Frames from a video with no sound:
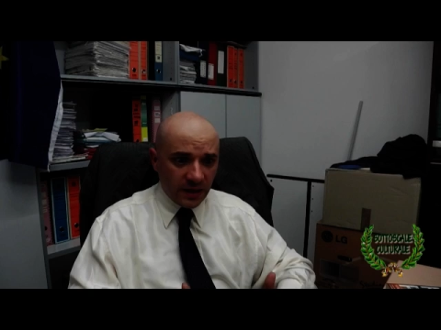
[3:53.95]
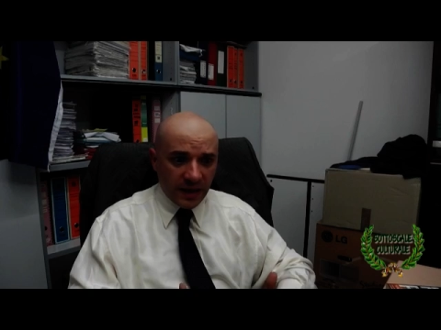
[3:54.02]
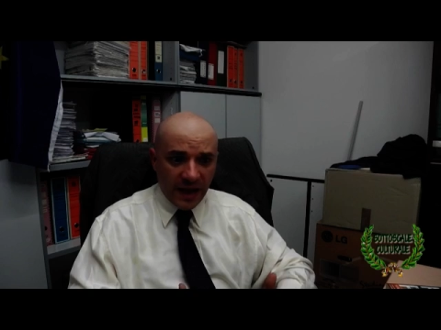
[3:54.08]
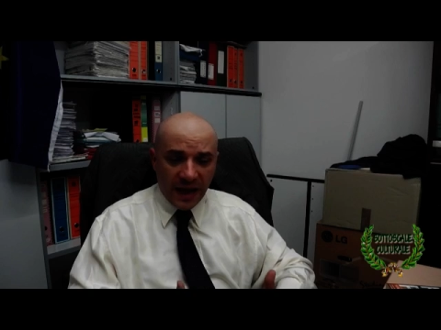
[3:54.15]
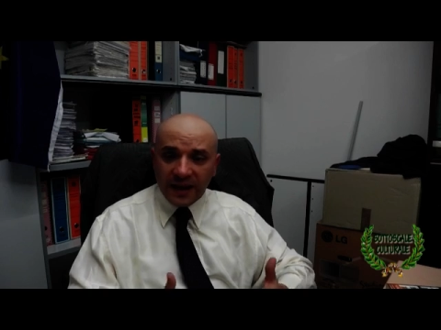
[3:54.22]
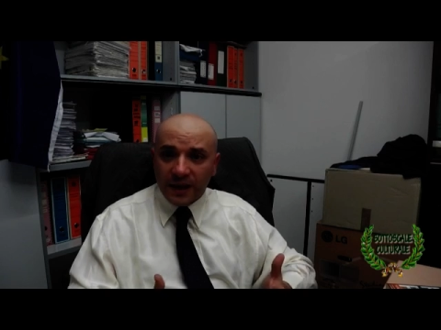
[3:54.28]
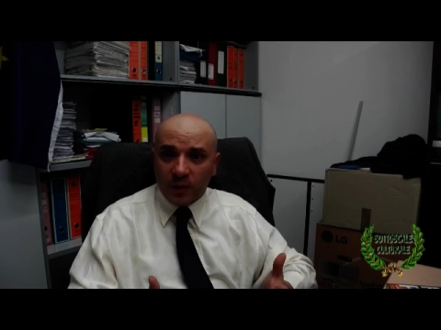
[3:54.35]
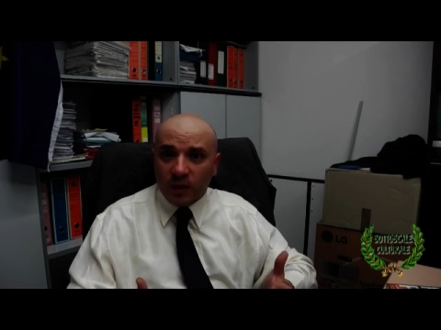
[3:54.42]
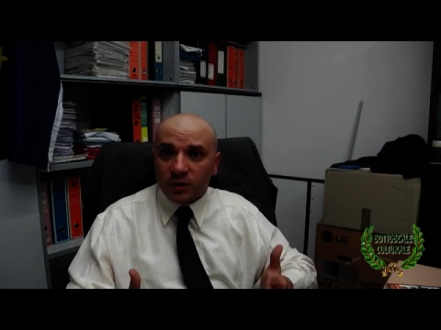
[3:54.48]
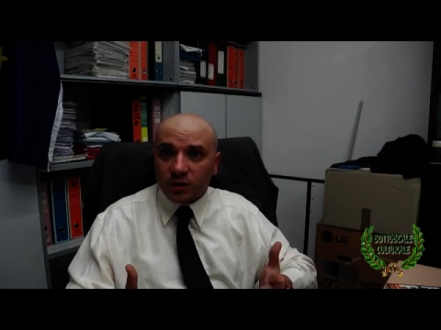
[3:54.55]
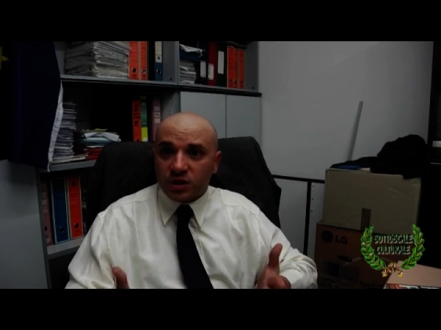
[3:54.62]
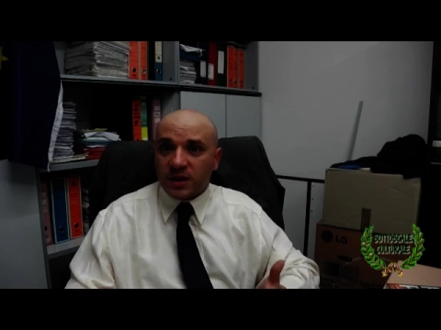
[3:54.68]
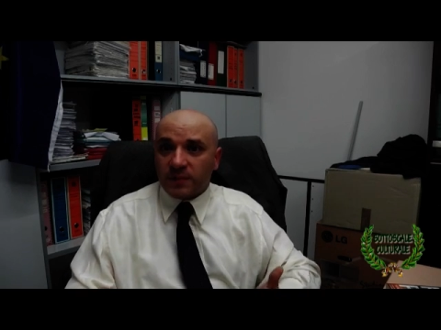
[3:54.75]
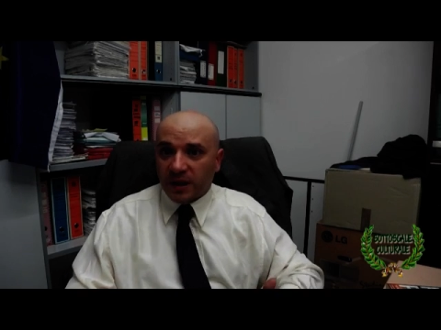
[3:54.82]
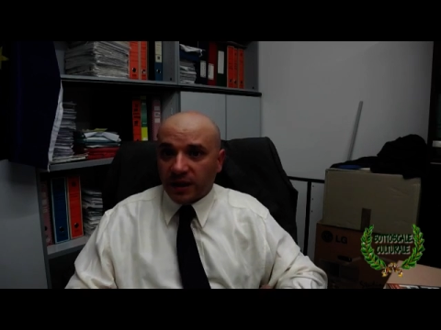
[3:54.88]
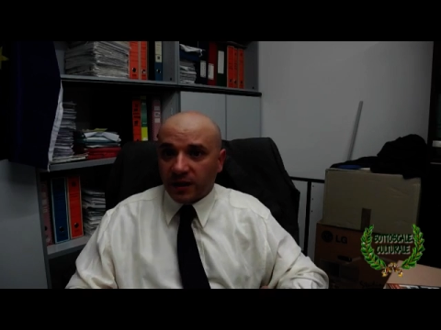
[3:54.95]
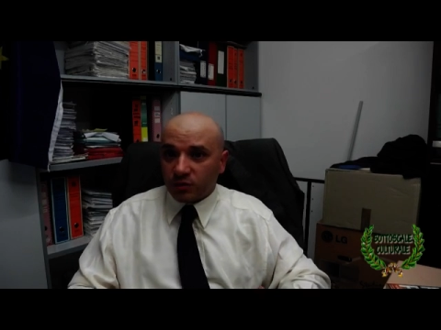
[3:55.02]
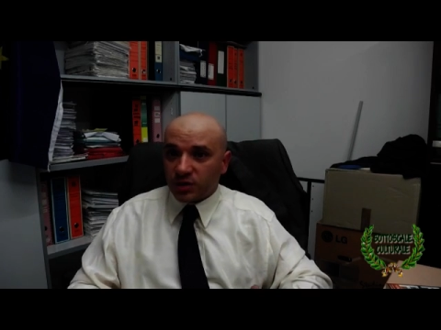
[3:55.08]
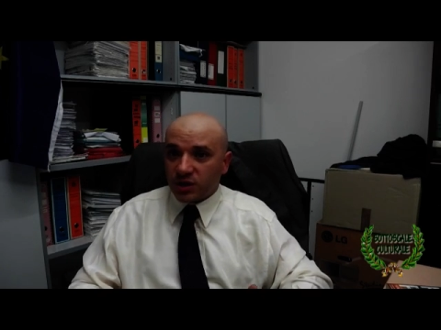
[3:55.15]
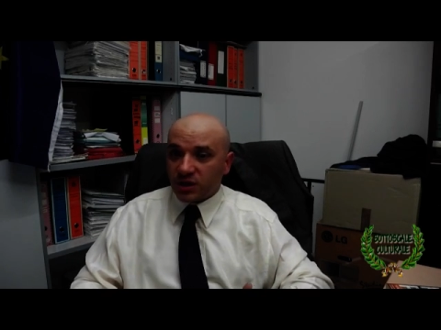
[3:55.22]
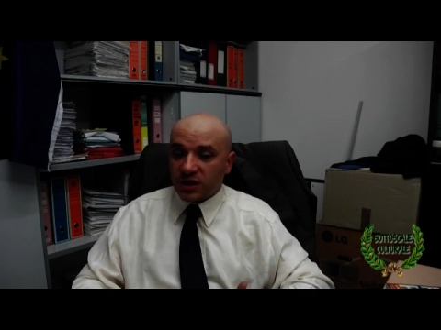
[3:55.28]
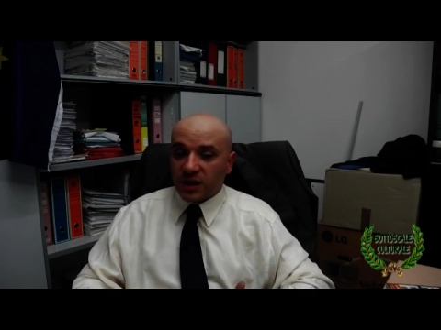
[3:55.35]
E anche quando sembra che non
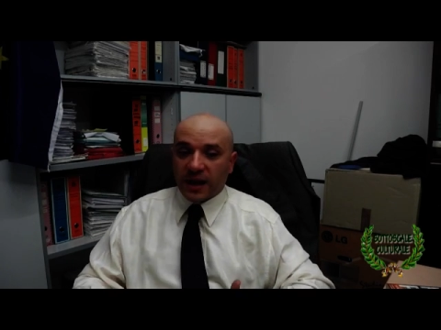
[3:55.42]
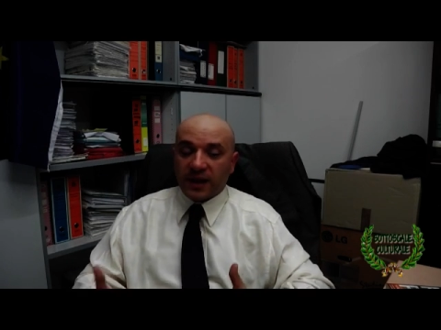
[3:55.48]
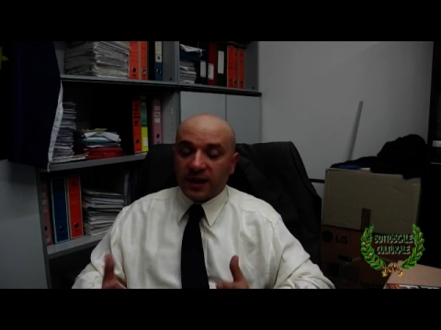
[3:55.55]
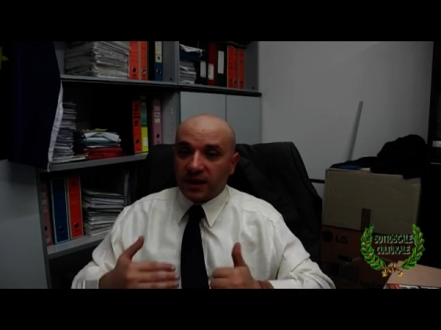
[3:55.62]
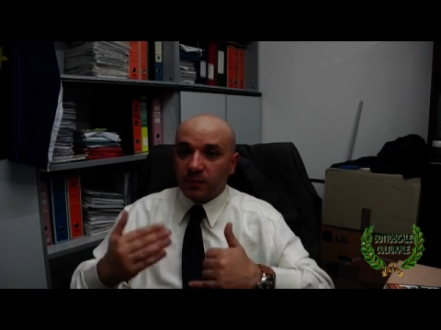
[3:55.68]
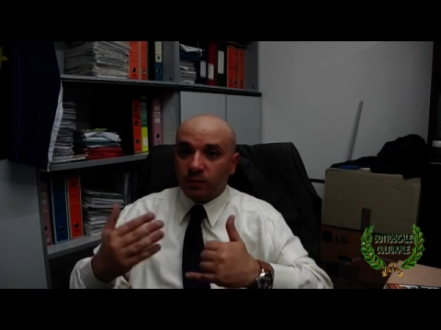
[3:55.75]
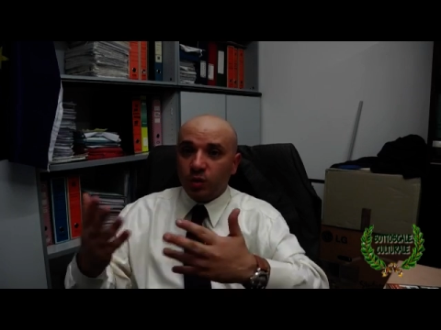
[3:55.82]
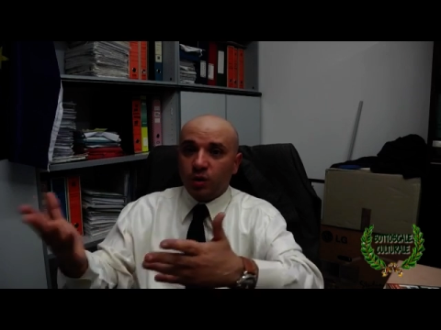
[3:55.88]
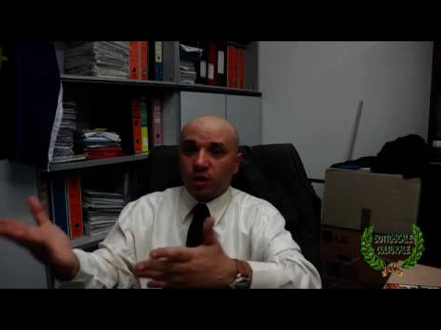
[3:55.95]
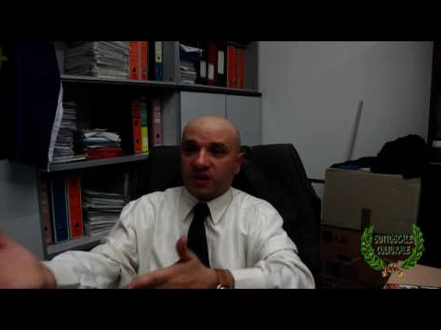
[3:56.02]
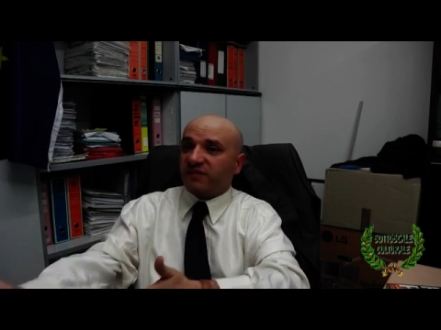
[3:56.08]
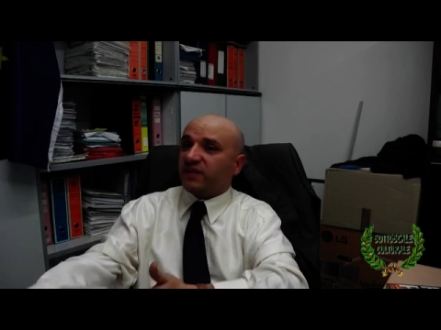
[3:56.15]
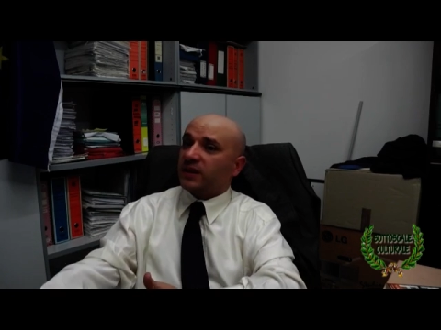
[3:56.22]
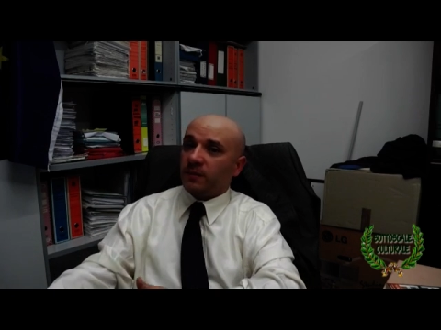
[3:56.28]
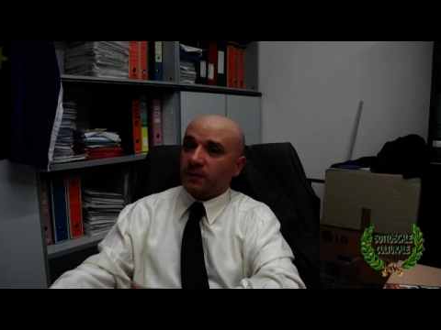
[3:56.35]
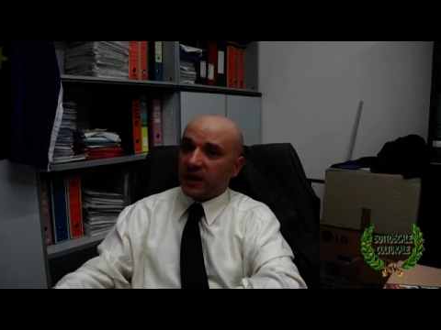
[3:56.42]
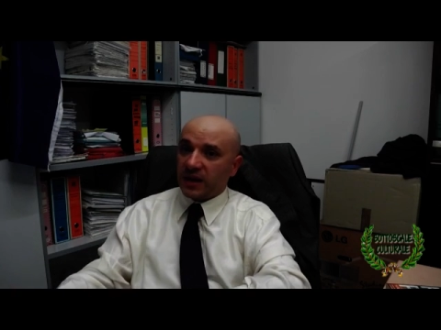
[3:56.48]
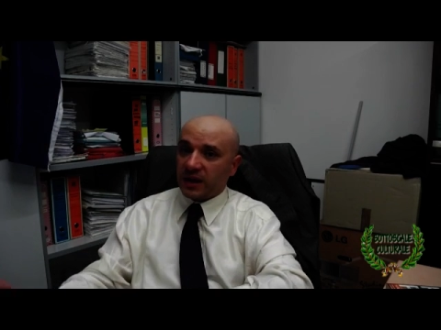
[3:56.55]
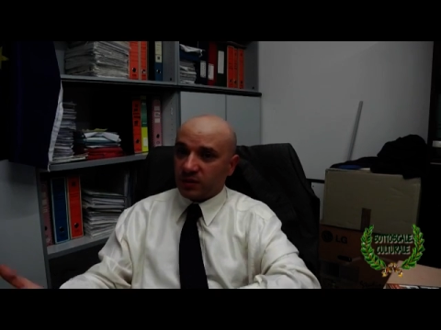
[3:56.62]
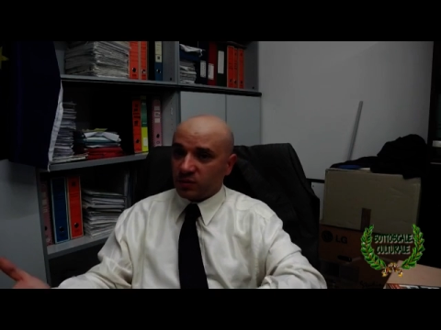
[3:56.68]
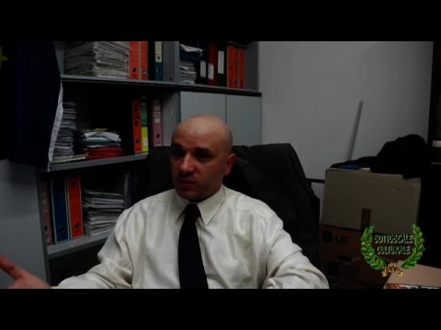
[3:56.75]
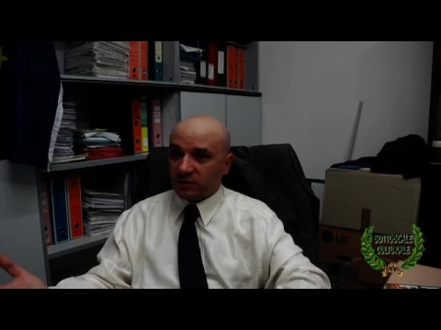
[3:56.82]
ci sia, il bullo che fa del male
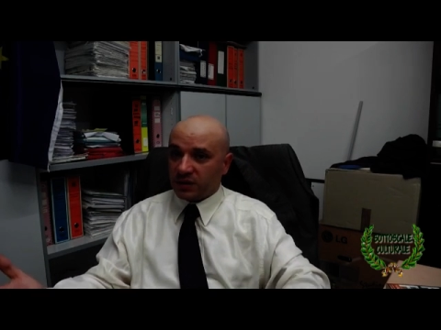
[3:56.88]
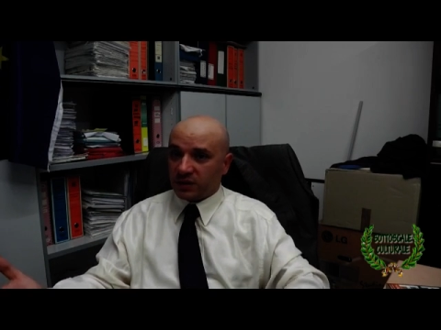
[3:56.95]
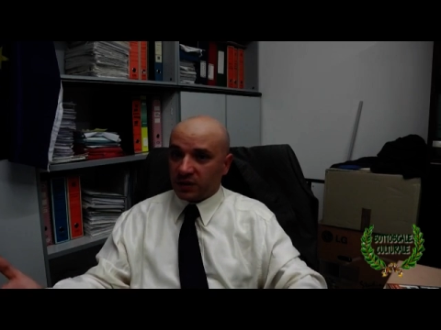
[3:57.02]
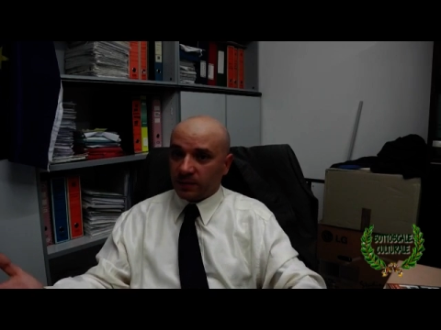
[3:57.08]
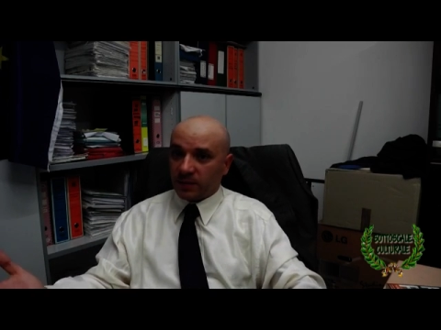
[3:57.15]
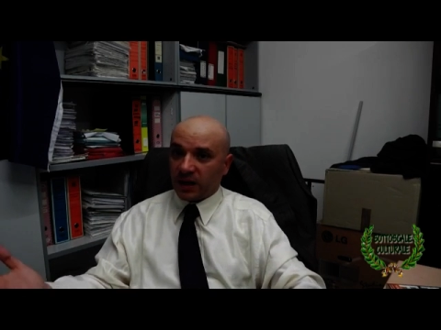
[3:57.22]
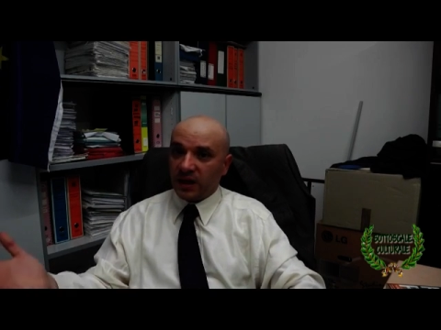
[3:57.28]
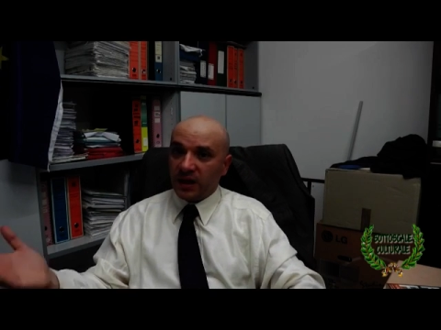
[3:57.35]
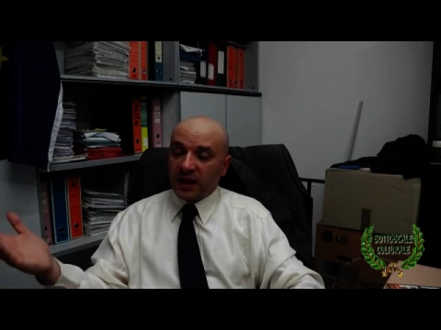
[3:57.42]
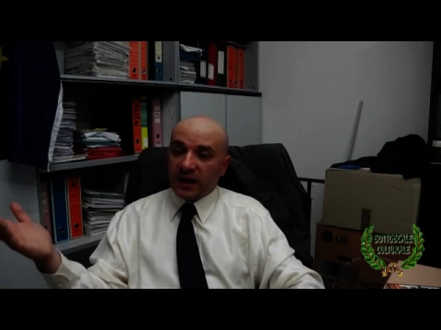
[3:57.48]
alla sua vittima